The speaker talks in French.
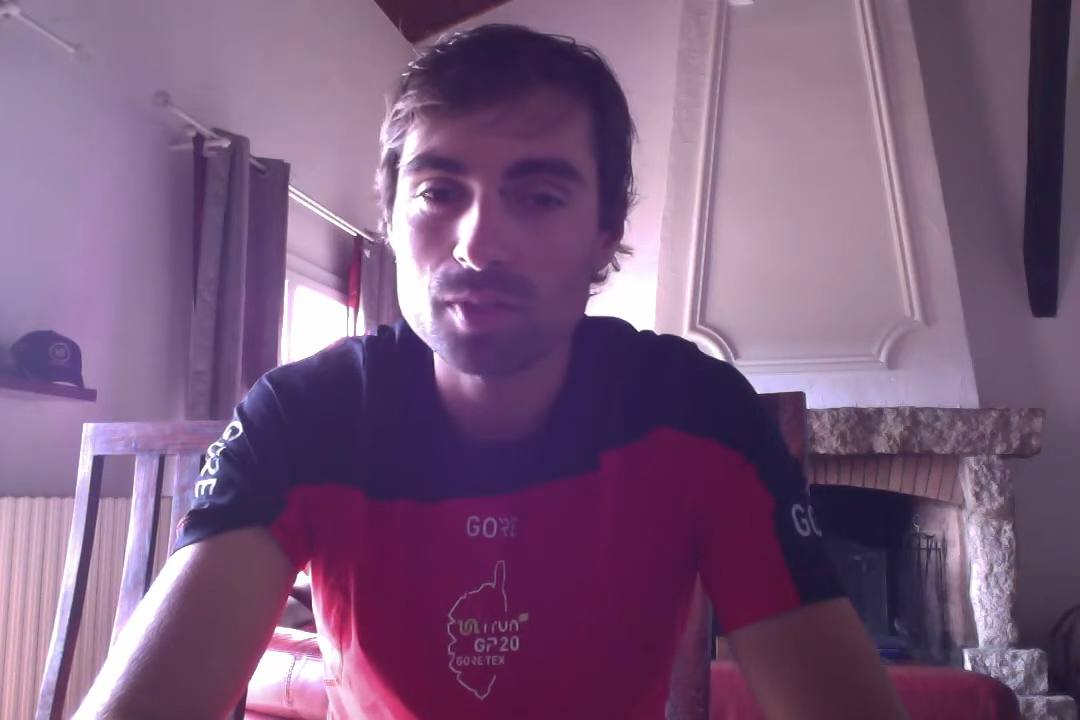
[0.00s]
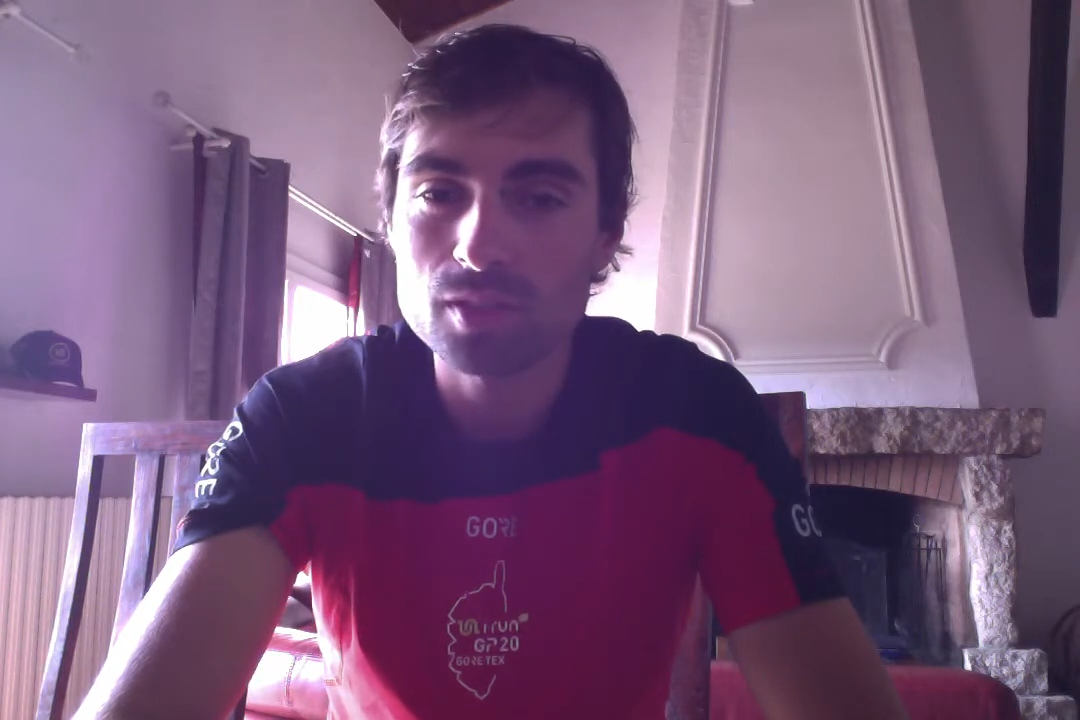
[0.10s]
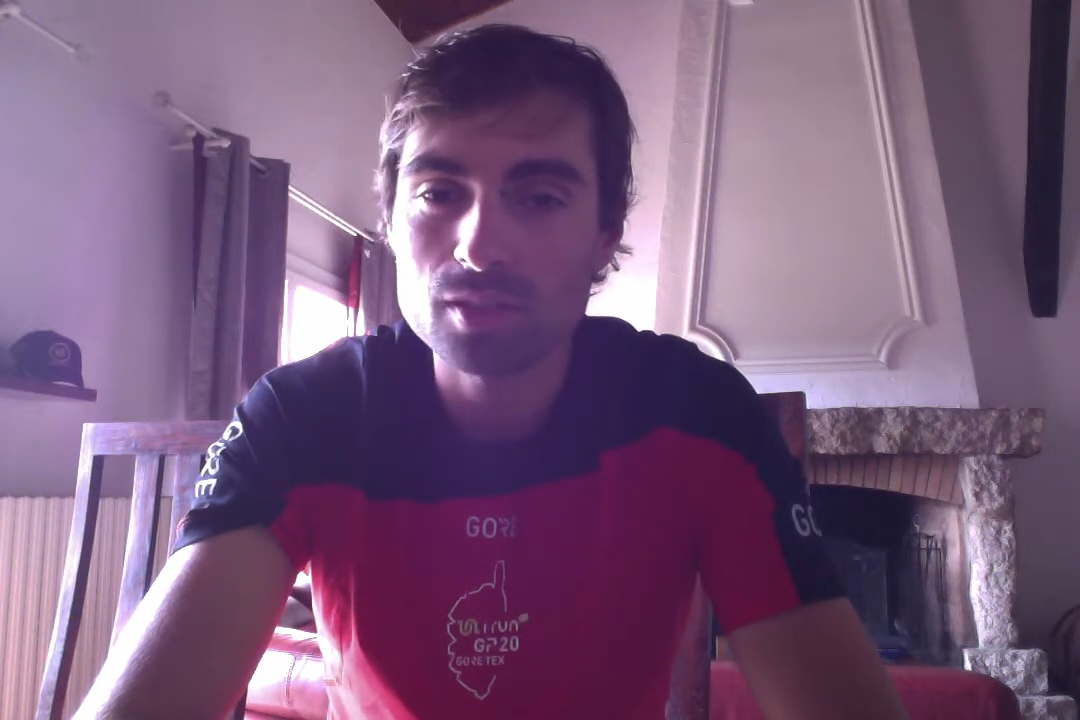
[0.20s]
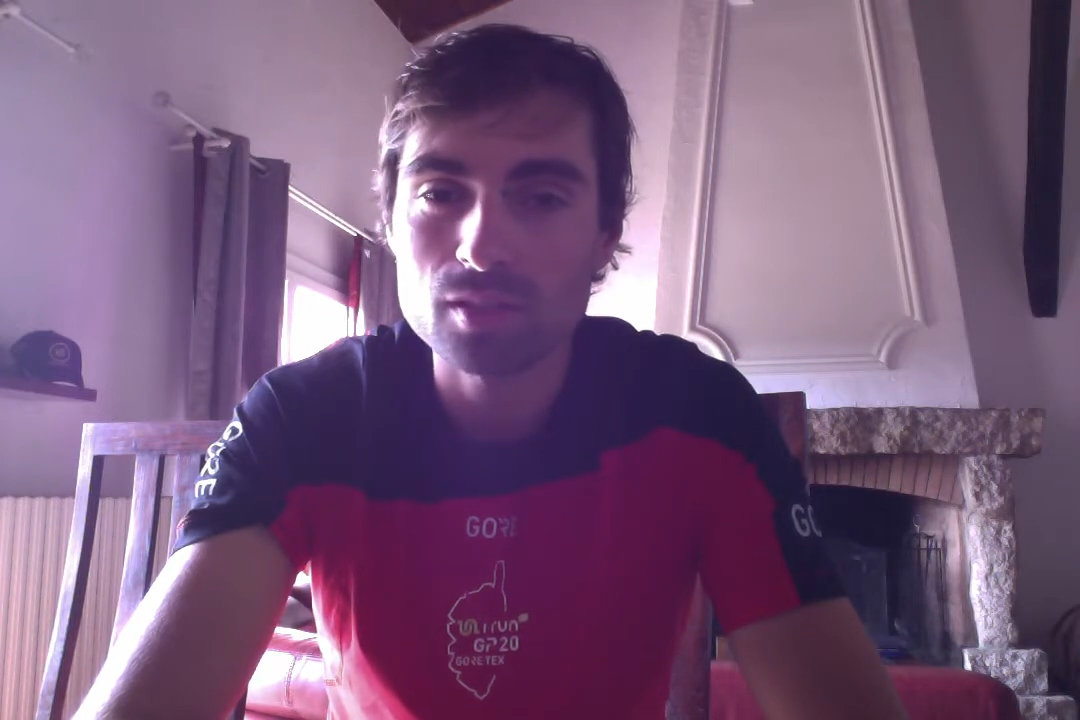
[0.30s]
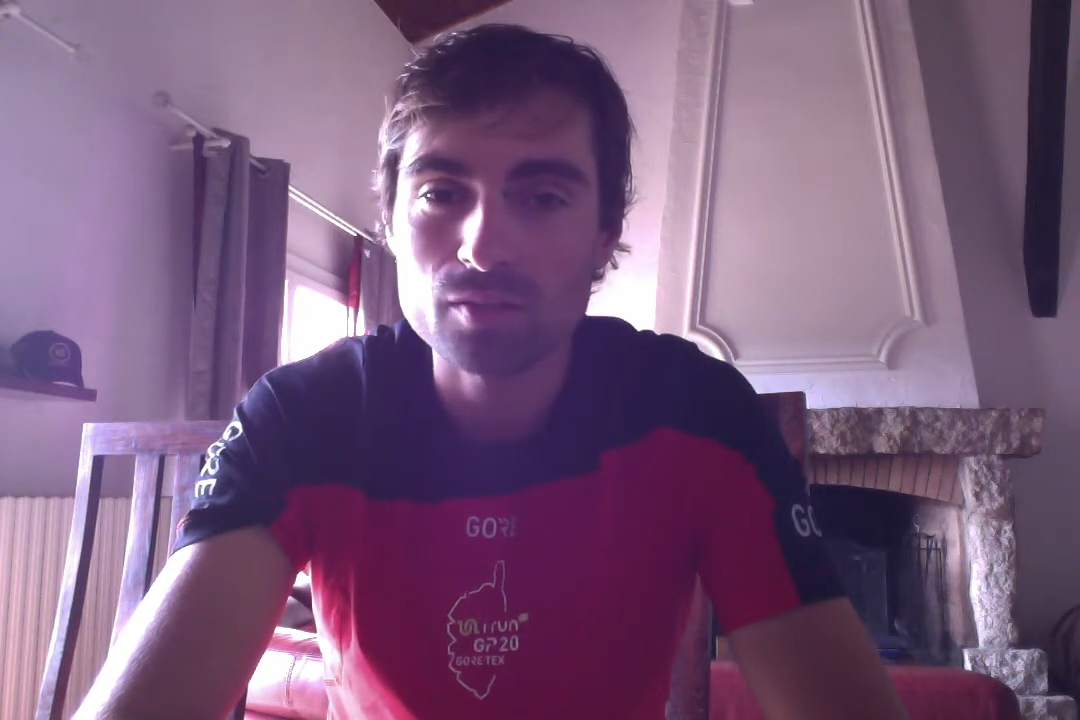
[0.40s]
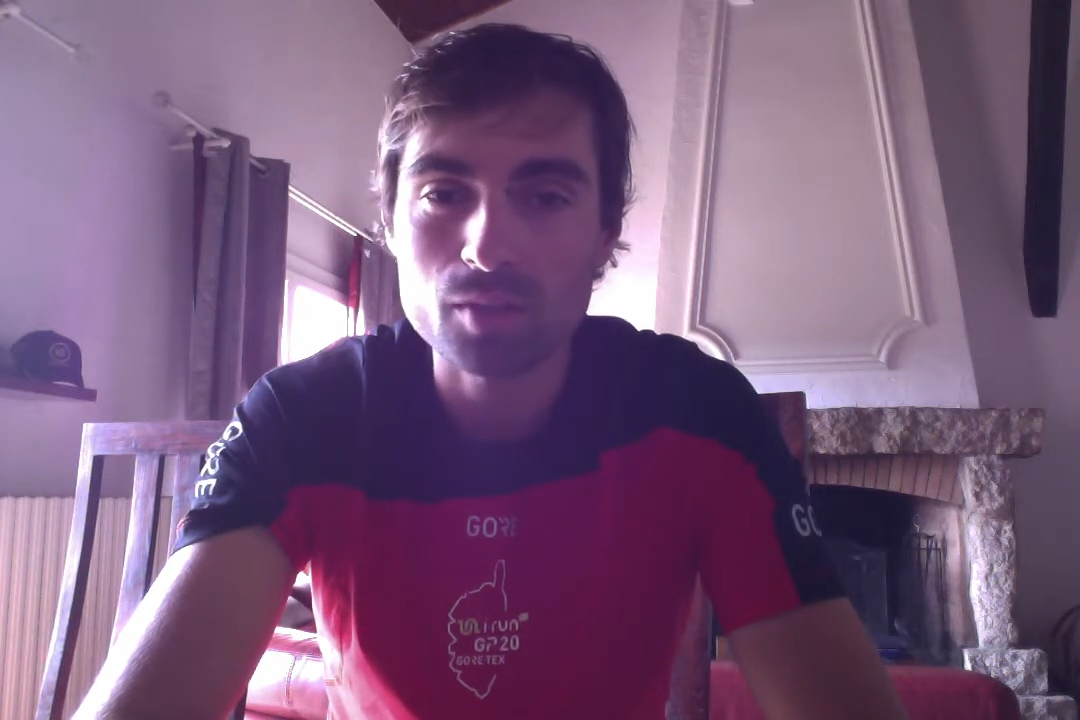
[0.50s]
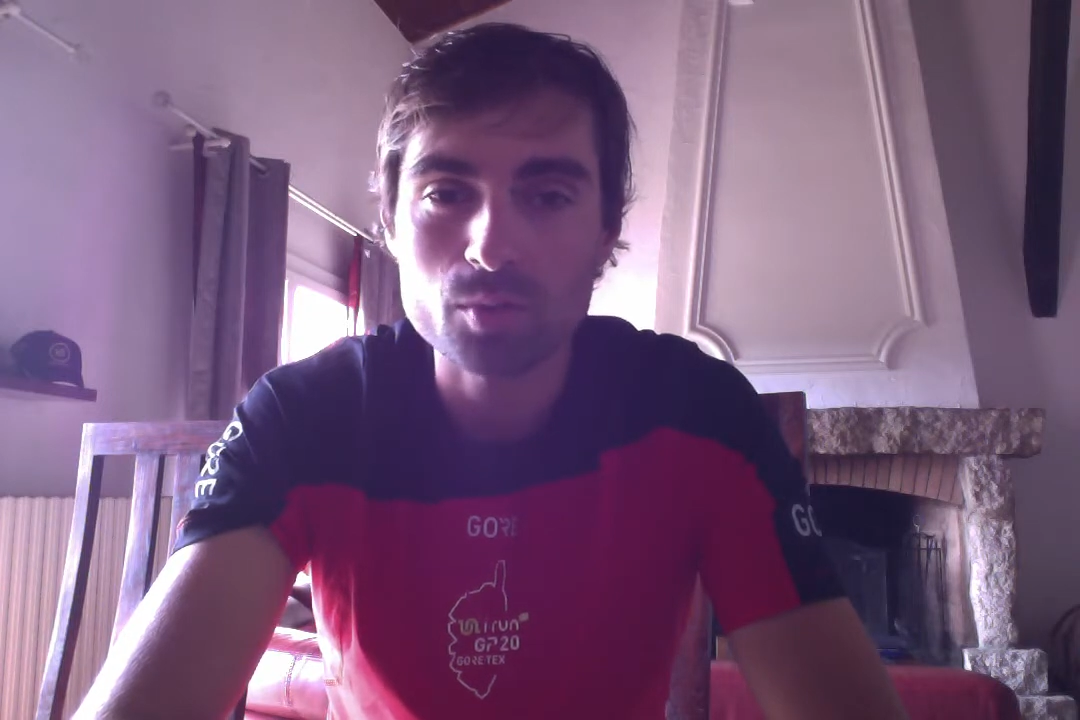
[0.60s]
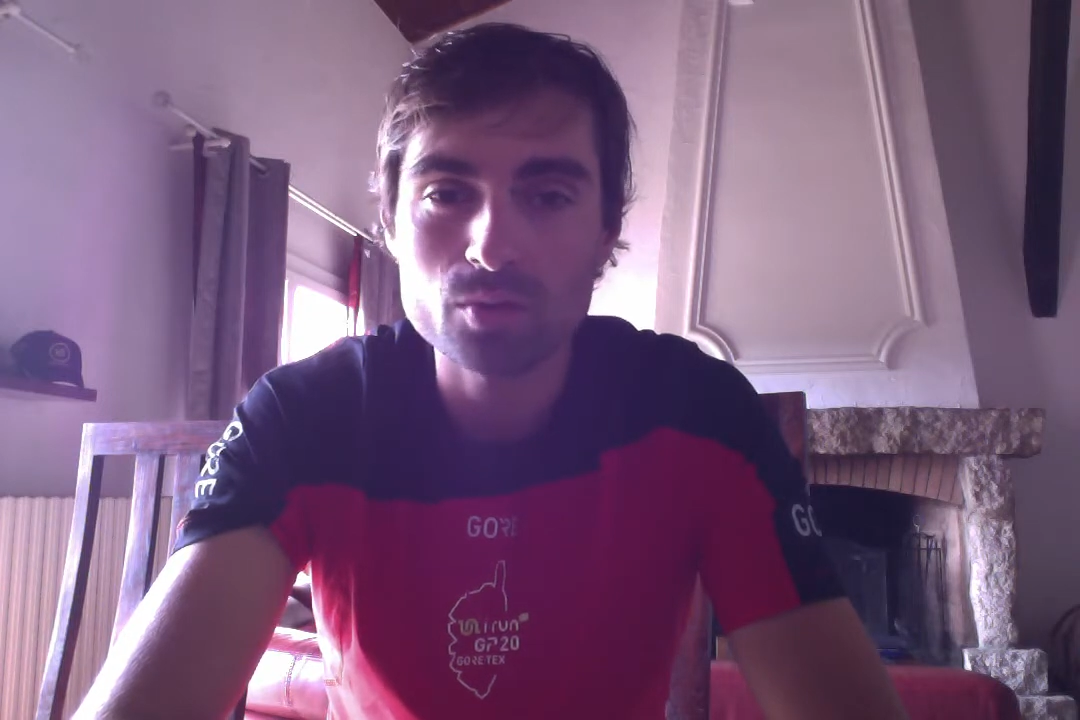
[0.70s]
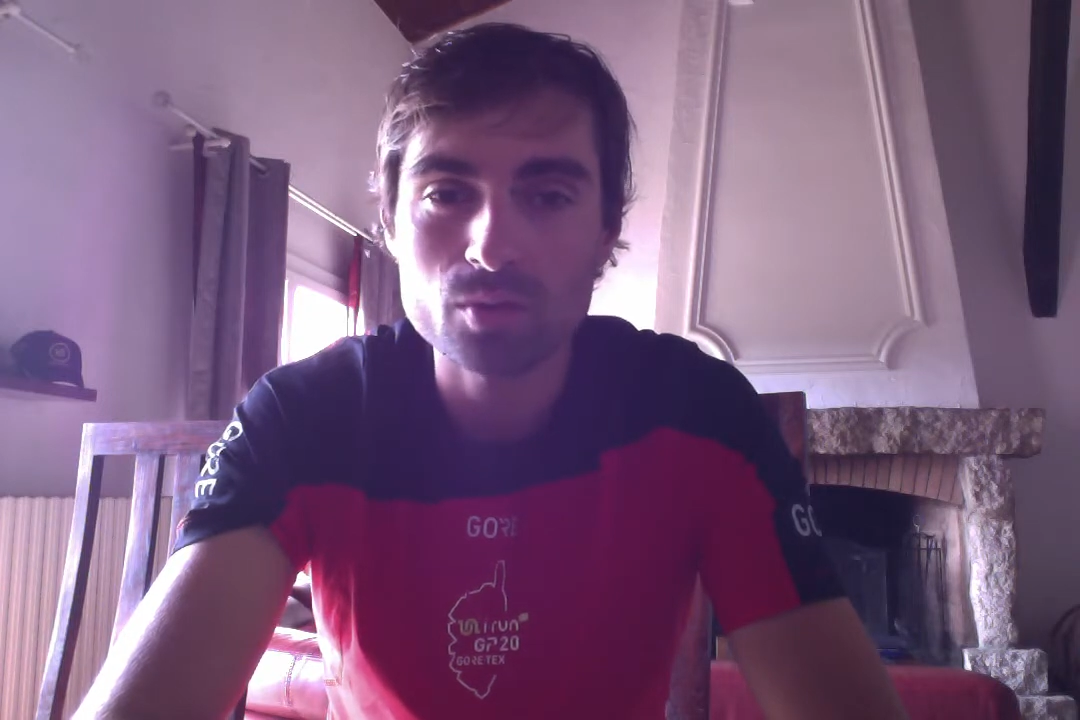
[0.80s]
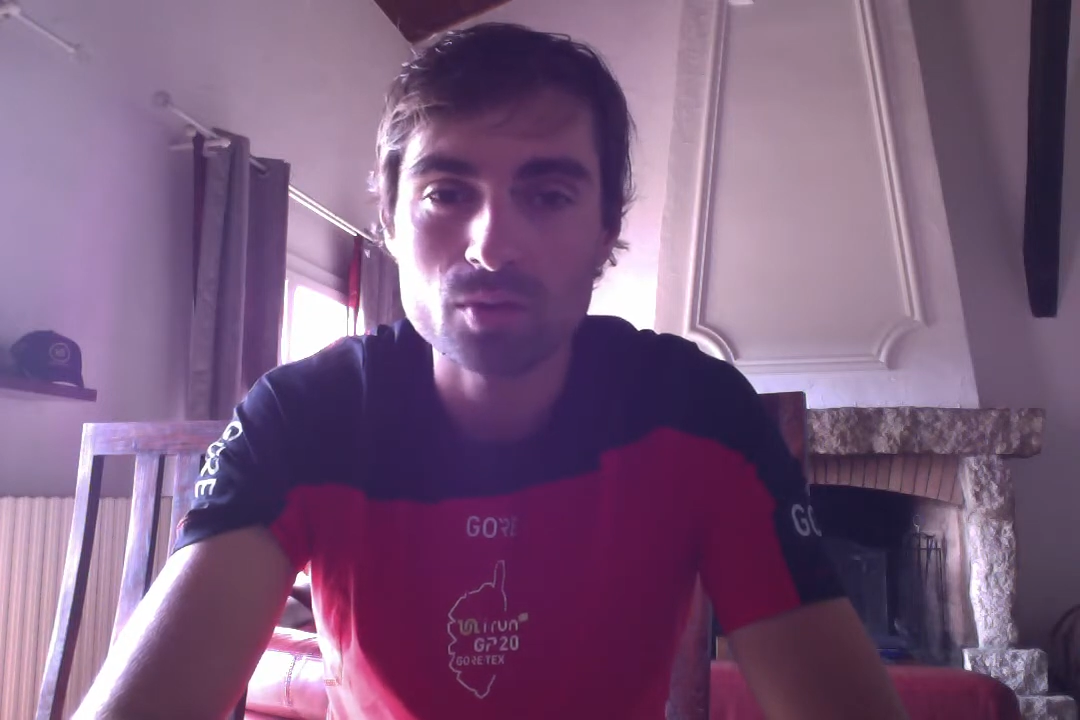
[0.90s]
qui étaient vraiment
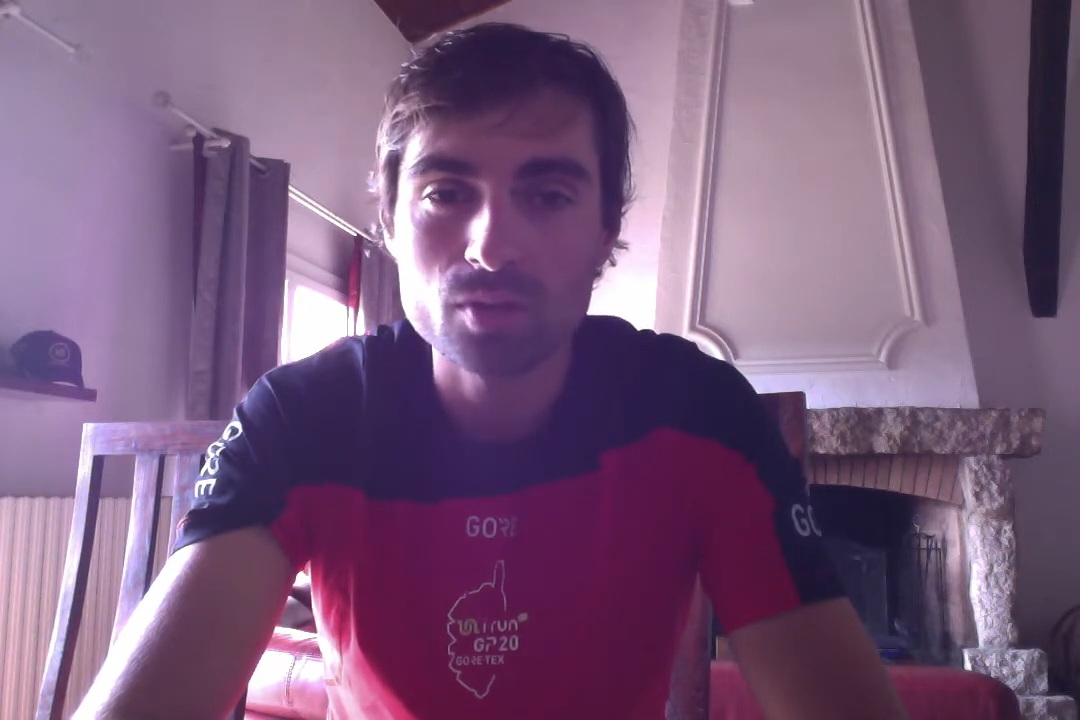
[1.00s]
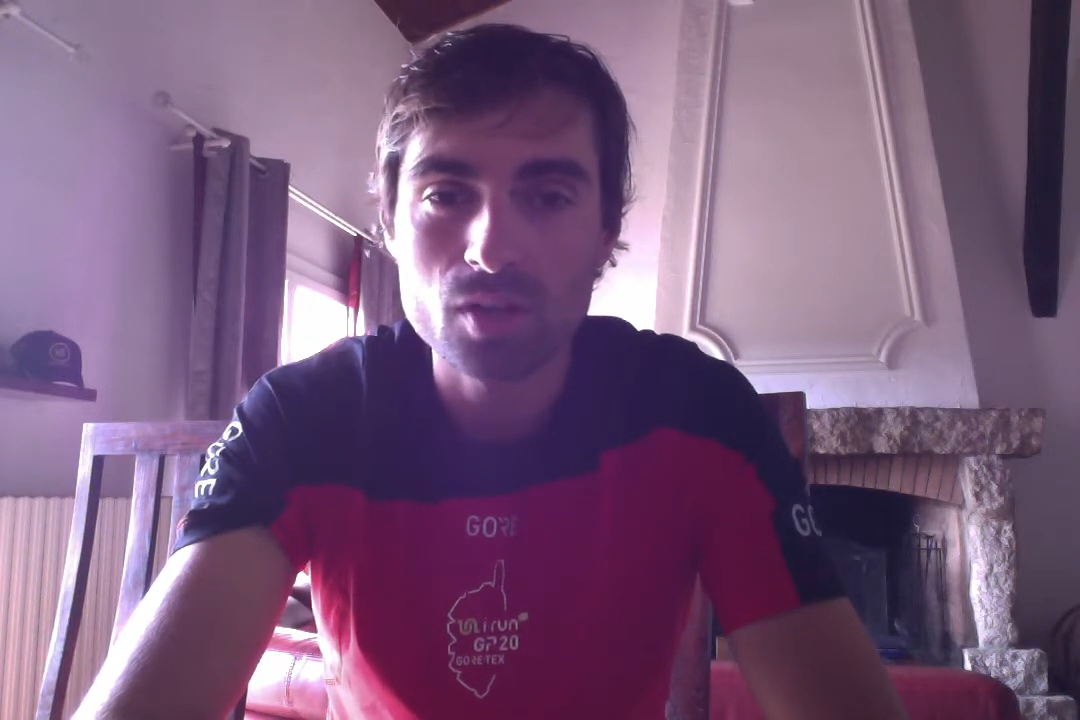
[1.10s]
dans,